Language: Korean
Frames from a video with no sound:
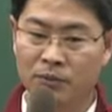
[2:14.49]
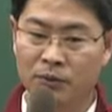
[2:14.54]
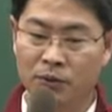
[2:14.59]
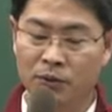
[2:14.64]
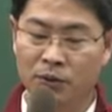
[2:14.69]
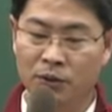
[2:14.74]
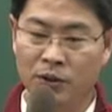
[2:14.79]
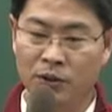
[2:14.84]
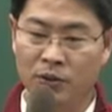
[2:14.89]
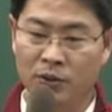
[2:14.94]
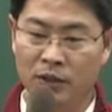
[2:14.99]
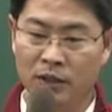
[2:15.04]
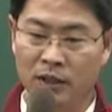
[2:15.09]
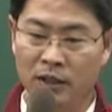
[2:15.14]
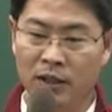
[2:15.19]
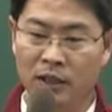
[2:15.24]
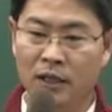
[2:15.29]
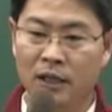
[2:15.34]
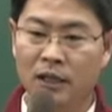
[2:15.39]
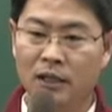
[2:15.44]
분류
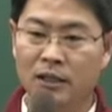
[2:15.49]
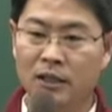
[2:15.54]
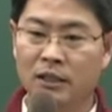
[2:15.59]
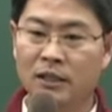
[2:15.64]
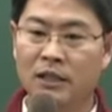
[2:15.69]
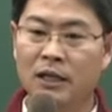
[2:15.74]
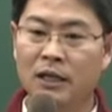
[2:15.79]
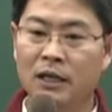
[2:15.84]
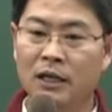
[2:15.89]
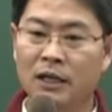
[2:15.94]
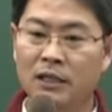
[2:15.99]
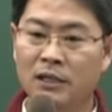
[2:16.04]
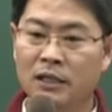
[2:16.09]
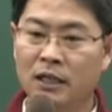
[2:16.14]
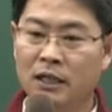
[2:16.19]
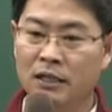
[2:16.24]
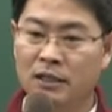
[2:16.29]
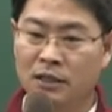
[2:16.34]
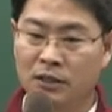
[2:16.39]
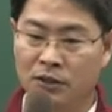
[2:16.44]
기준이 자, 세
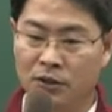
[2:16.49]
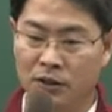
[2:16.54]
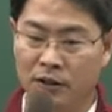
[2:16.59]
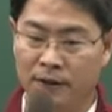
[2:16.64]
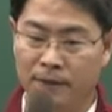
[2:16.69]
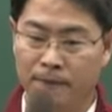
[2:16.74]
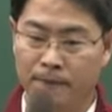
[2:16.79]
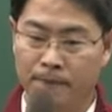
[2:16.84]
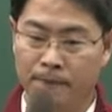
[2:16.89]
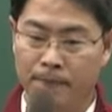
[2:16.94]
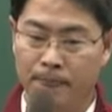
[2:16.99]
가지가 있었죠.